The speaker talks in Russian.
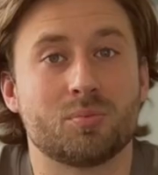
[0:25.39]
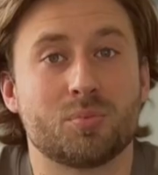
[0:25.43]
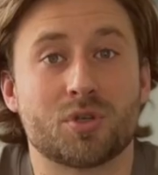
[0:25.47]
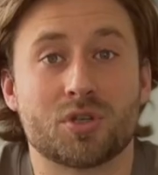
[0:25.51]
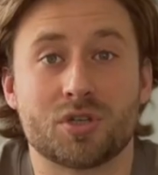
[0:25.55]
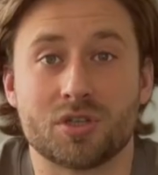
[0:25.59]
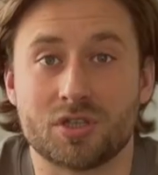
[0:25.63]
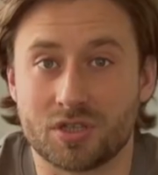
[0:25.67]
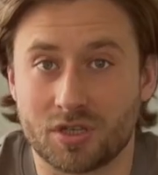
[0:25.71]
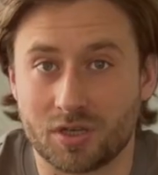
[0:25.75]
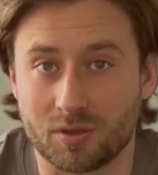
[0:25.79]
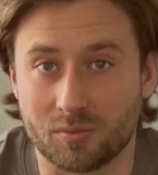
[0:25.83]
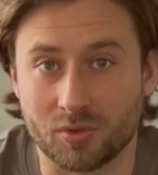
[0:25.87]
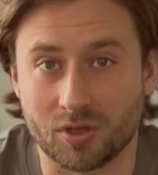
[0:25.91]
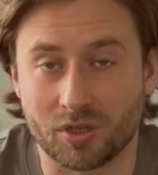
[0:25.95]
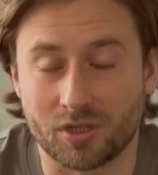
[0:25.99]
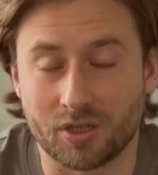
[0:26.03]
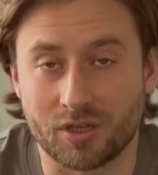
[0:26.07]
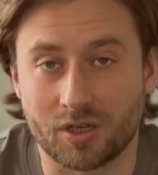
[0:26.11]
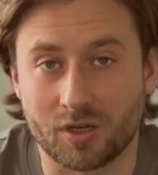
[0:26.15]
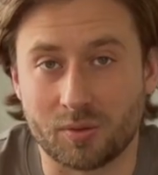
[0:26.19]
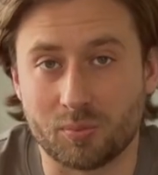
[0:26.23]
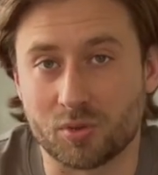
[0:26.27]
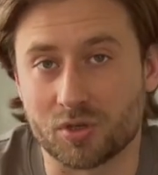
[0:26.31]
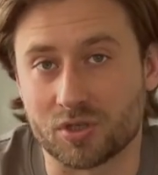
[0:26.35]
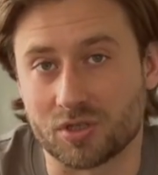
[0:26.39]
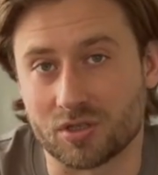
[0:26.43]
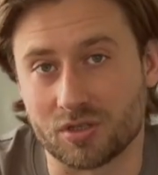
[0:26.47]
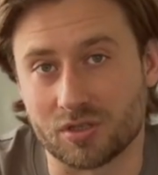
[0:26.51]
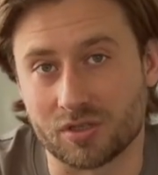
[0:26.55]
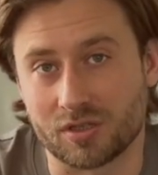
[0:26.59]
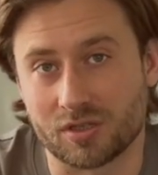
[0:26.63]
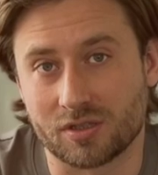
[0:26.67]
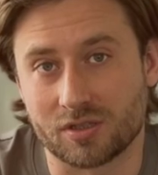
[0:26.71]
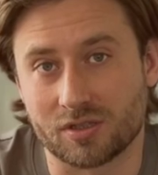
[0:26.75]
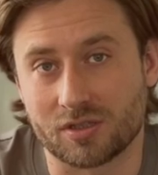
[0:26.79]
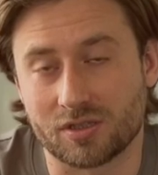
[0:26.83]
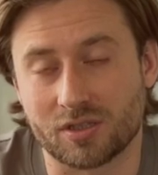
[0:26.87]
Пишите комментарии,
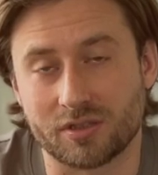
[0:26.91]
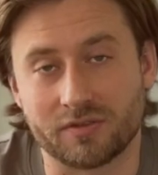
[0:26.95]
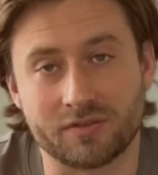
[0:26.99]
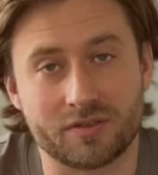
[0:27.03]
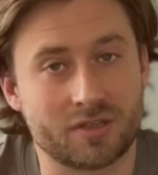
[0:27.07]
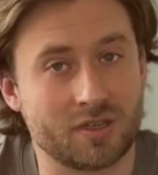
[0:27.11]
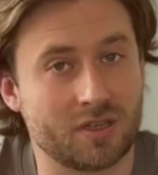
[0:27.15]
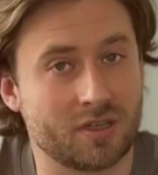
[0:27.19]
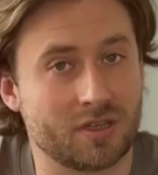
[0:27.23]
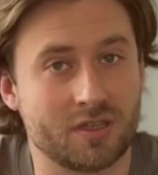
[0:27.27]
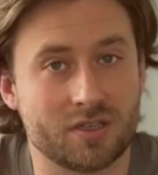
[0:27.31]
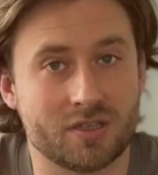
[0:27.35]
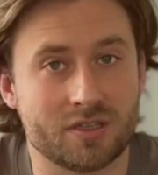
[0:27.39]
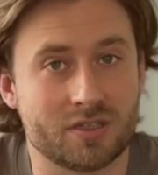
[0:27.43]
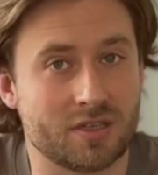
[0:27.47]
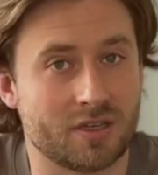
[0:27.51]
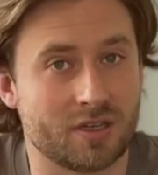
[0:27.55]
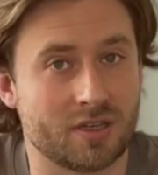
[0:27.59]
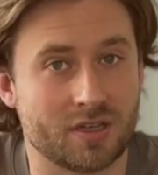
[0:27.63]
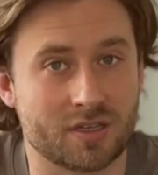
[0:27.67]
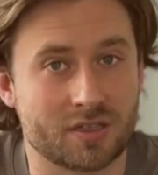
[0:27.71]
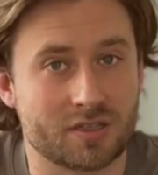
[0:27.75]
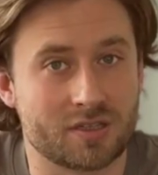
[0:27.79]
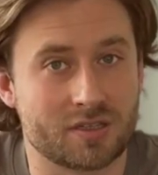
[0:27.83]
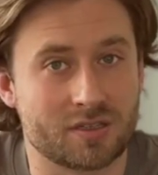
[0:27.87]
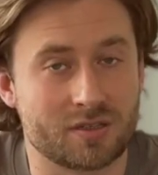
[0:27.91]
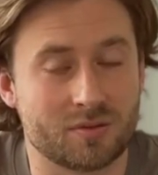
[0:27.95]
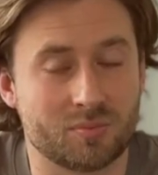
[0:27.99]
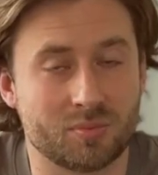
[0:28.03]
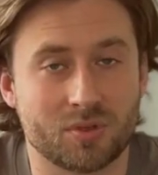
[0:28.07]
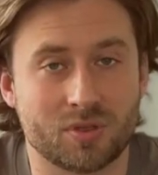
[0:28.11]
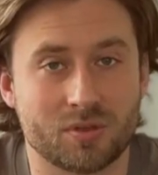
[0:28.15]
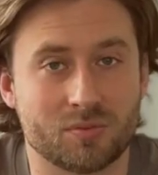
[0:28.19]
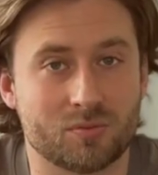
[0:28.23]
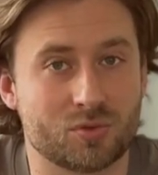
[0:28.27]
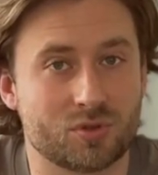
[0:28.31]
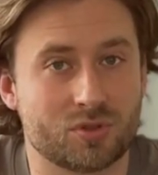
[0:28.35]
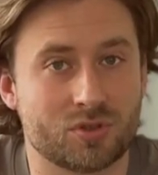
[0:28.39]
пожалуйста, ставьте какие-нибудь реакции,
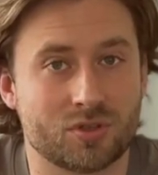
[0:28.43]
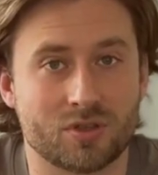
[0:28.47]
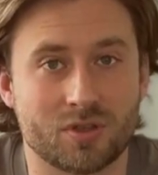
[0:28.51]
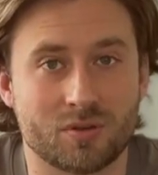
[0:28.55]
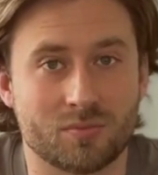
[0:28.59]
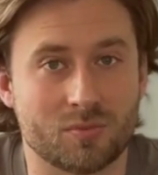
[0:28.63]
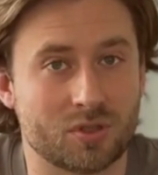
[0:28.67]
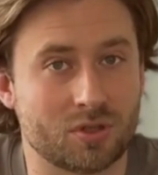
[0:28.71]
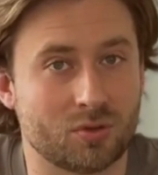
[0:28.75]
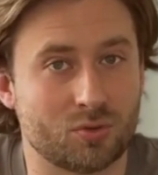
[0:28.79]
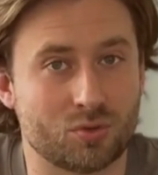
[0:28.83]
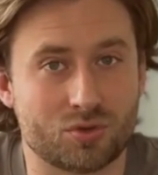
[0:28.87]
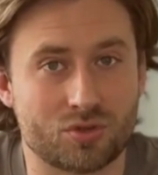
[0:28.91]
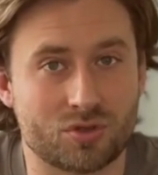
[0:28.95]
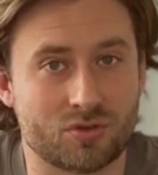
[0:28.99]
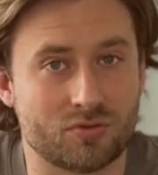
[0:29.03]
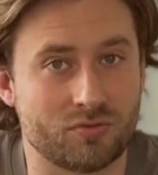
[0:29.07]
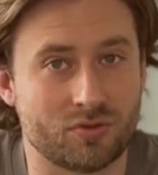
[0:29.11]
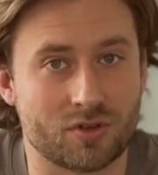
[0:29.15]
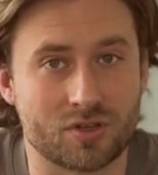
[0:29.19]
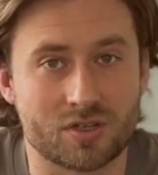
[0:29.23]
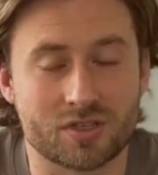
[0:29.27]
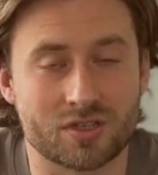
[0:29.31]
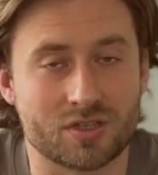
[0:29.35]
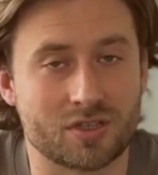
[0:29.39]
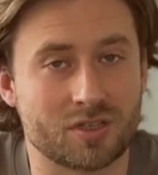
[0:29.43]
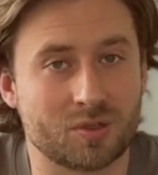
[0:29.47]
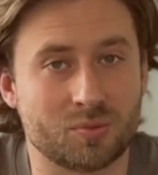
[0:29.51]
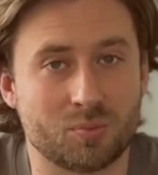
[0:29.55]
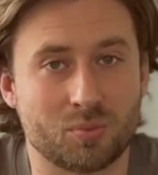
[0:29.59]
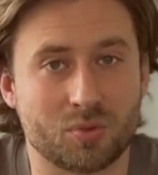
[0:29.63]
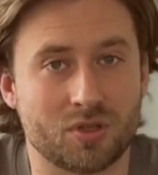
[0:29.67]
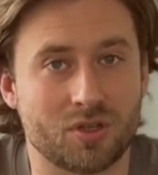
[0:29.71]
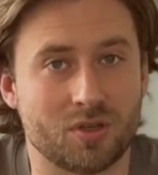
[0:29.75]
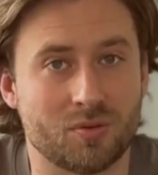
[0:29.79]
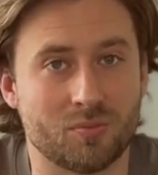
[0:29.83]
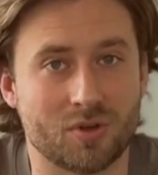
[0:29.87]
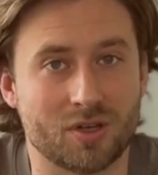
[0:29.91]
потому что нам это очень важно, это
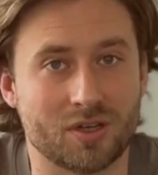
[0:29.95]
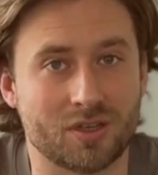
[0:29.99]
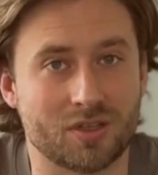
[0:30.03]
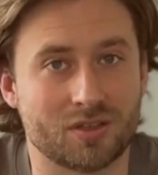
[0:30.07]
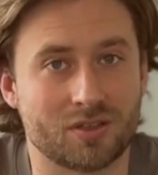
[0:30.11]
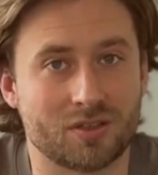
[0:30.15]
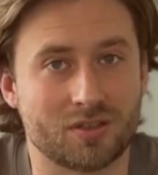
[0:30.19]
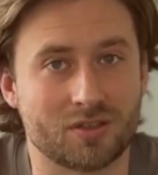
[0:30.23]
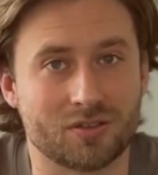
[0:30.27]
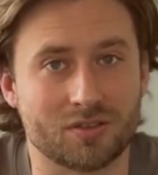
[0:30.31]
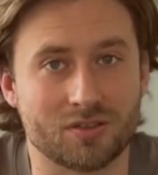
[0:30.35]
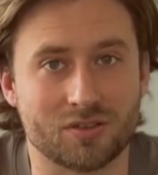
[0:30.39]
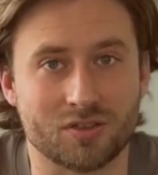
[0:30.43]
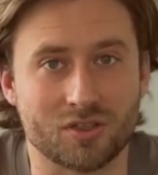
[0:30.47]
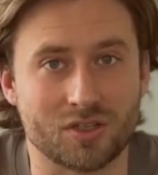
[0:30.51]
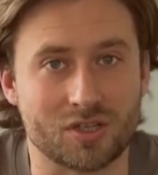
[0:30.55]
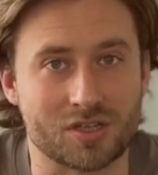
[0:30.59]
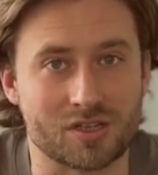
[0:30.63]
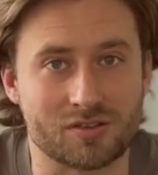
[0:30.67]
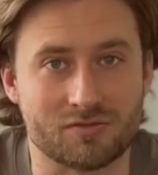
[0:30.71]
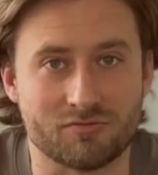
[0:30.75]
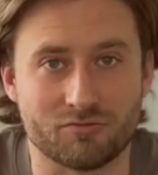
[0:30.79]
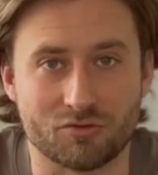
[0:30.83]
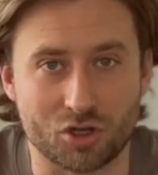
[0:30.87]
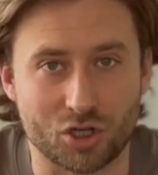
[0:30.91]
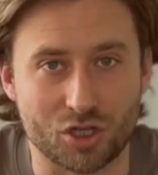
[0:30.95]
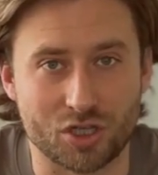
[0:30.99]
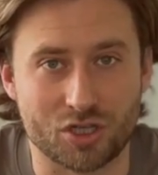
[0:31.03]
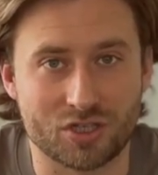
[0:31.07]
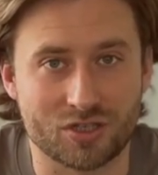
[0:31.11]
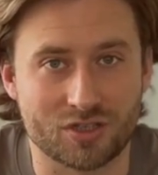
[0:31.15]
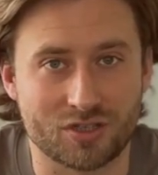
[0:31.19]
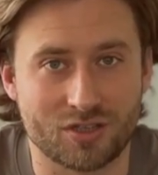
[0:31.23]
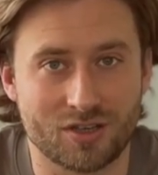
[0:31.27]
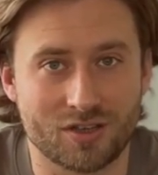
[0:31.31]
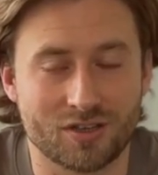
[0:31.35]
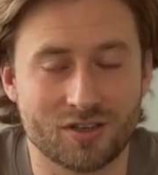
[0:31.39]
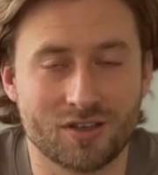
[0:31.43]
поднимает э, нас в
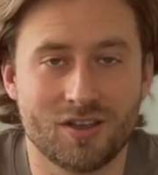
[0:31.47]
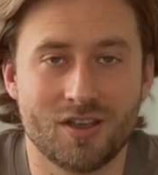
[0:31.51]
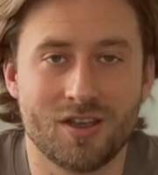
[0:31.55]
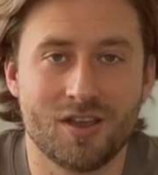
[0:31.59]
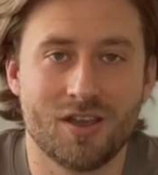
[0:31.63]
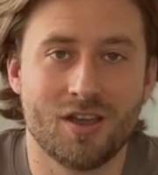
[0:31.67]
рейтинге.